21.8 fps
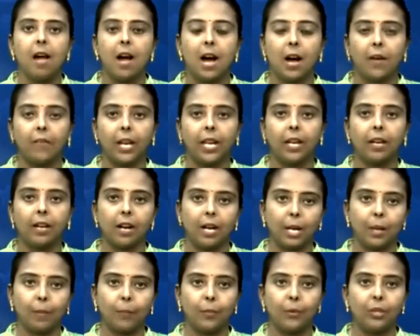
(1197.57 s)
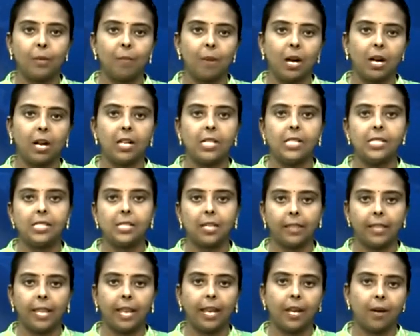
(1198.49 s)
அவரை கண்ட பொதுமக்கள்
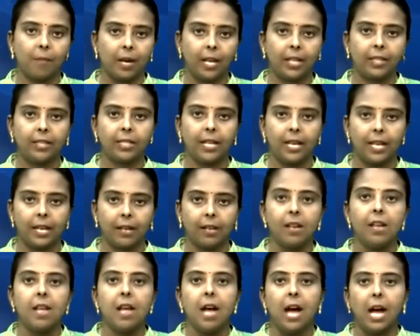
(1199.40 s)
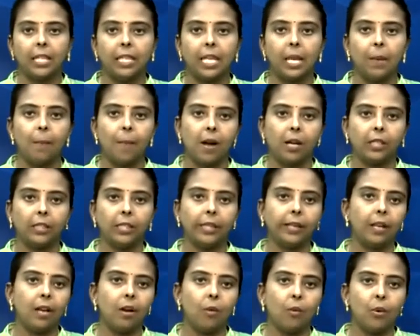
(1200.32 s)
சந்தேகமடைந்தனர் அதே
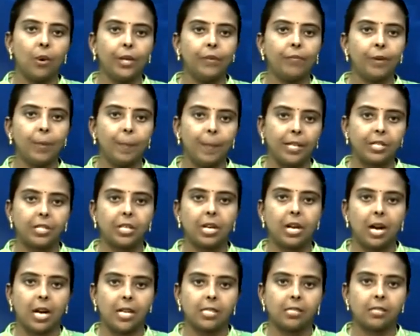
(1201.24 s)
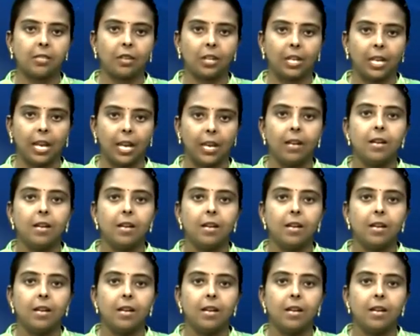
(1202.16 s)
பகுதியில் ஓய்வு பெற்ற ஆசிரியை